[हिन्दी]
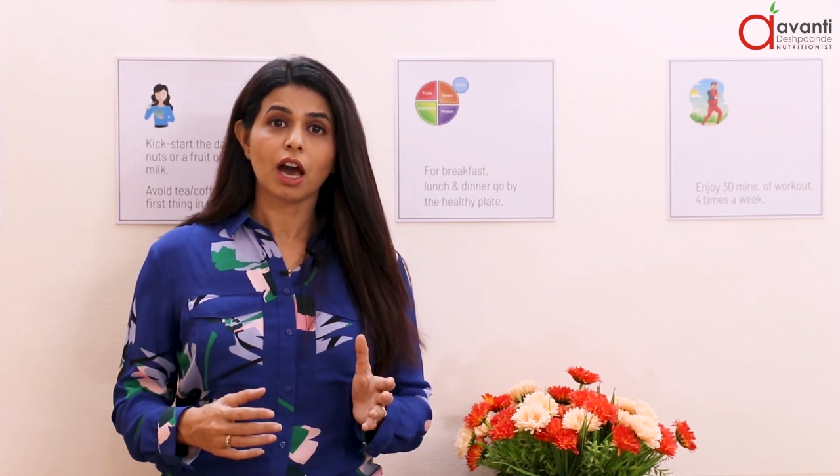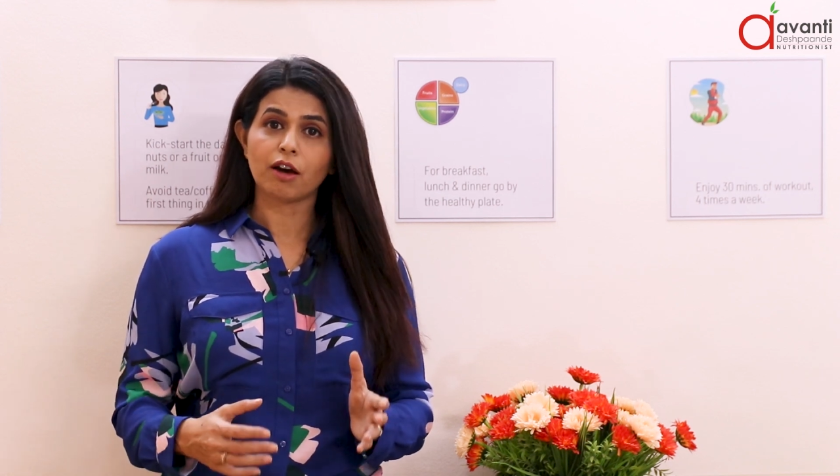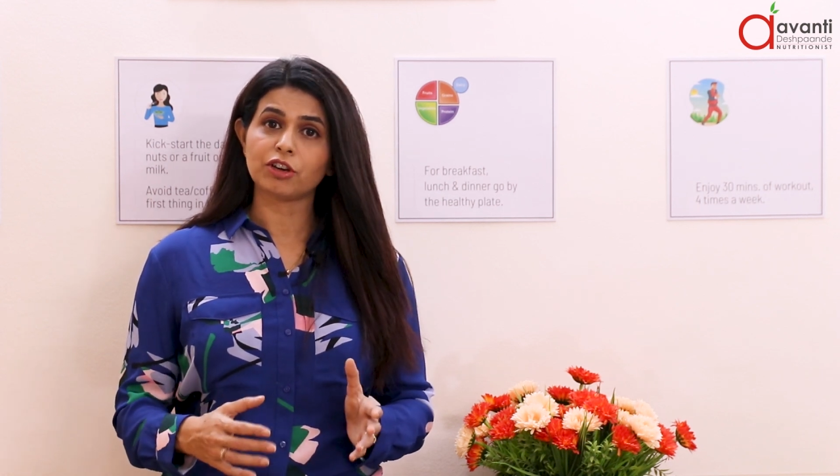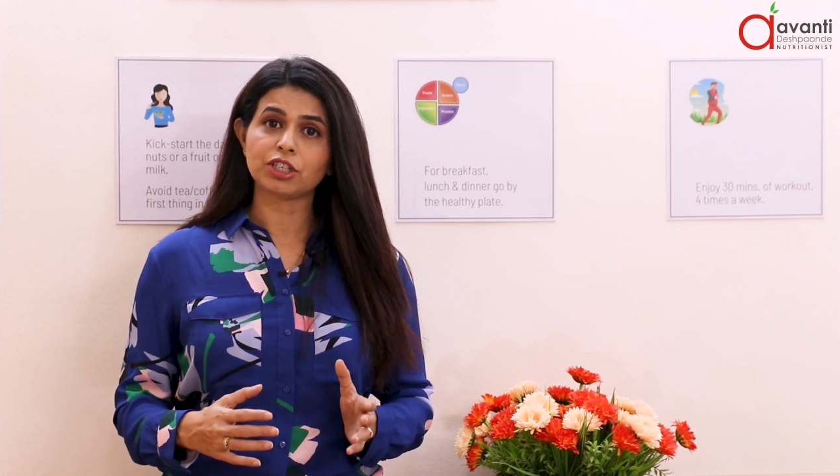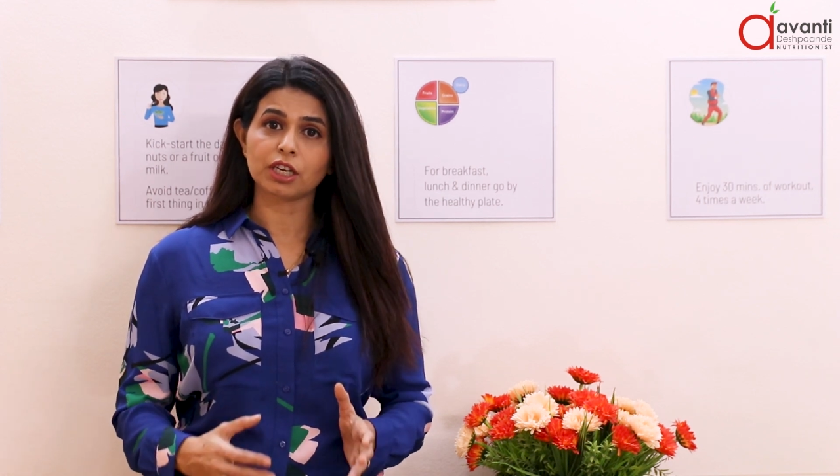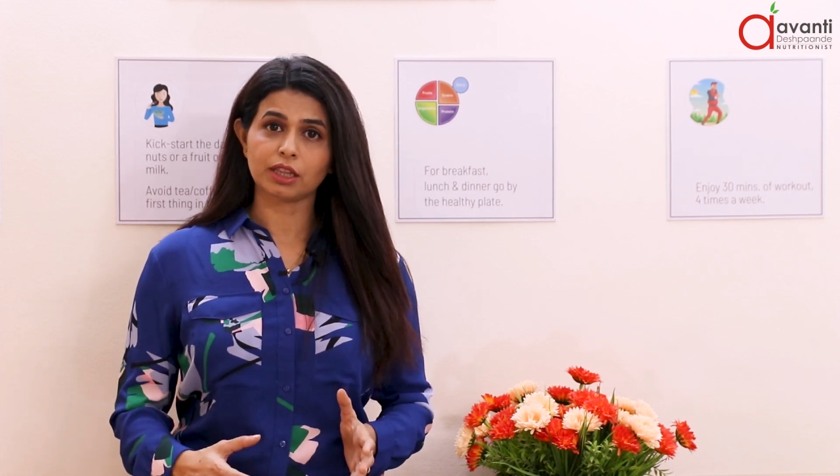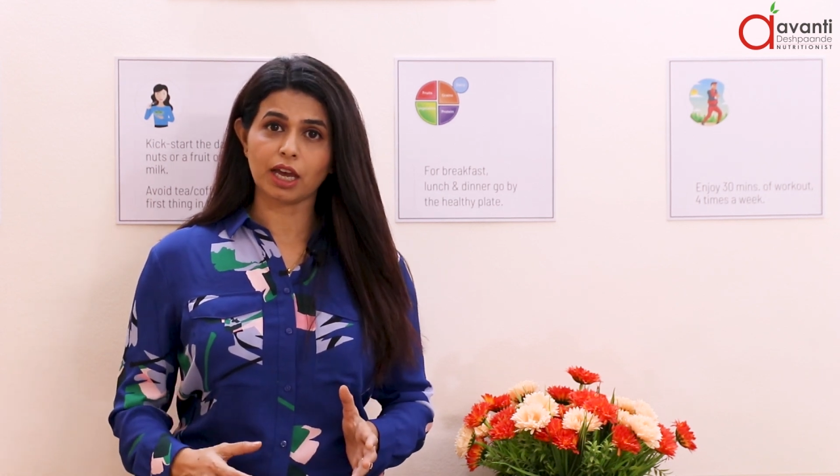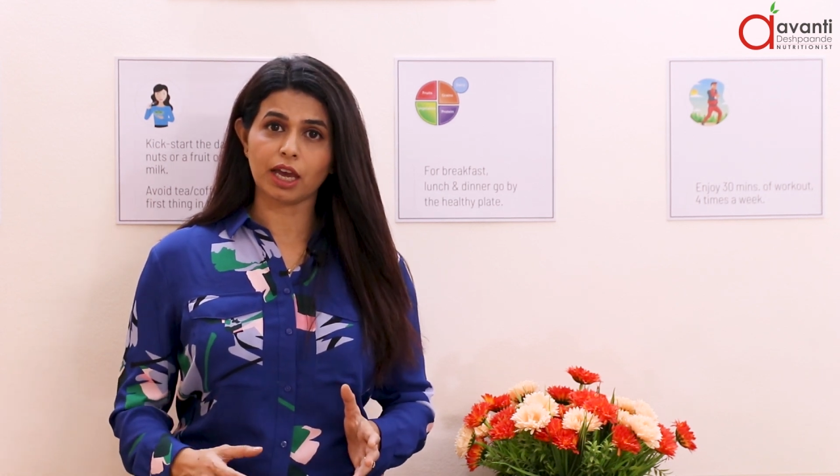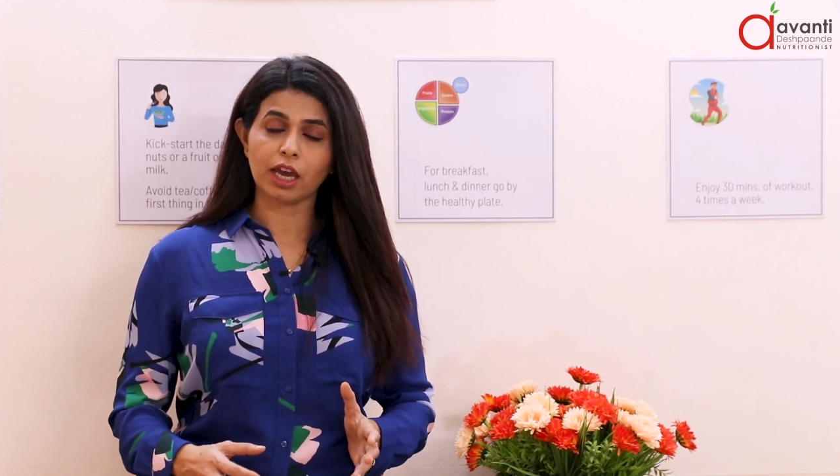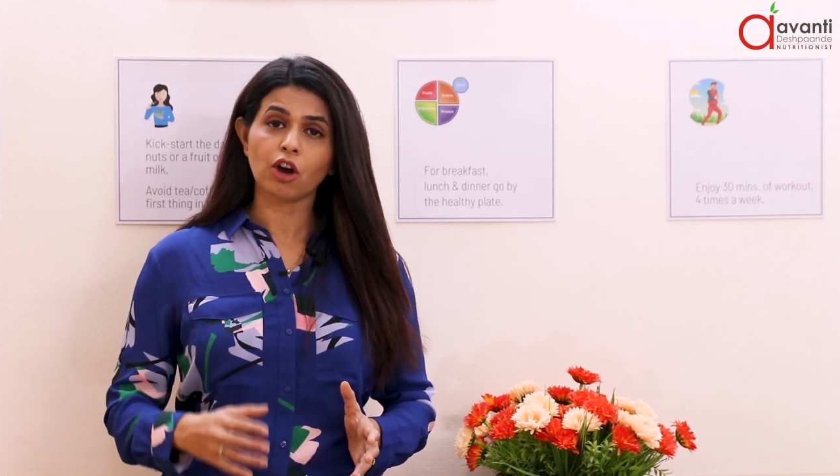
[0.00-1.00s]
आवश्यकता
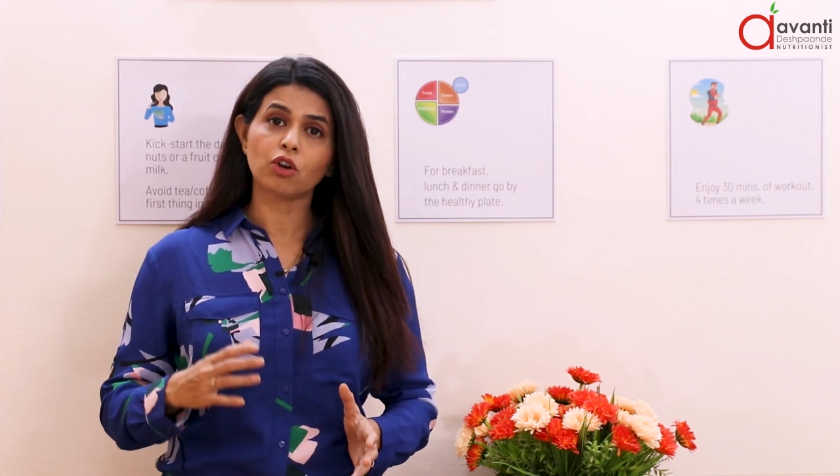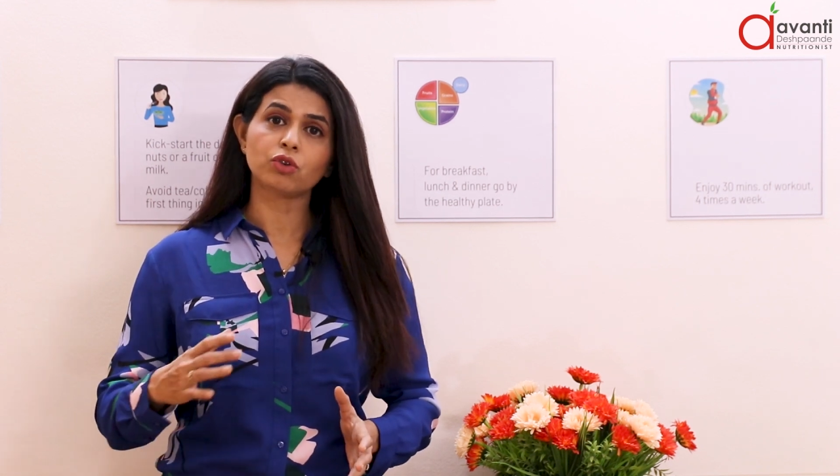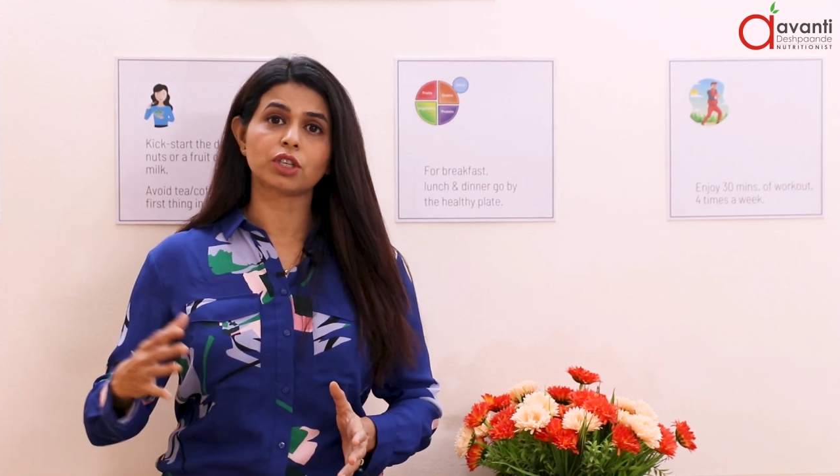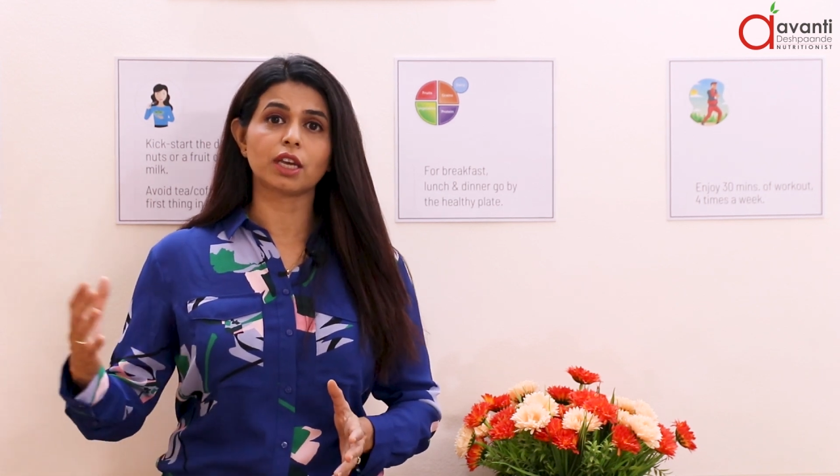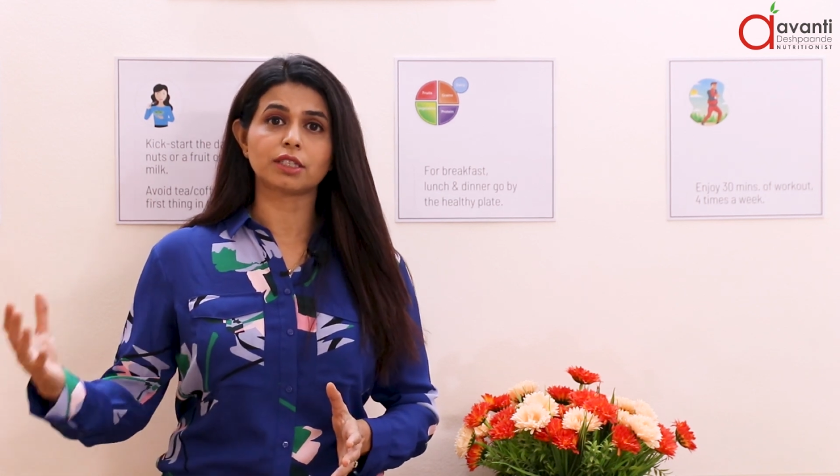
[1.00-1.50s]
है और उसके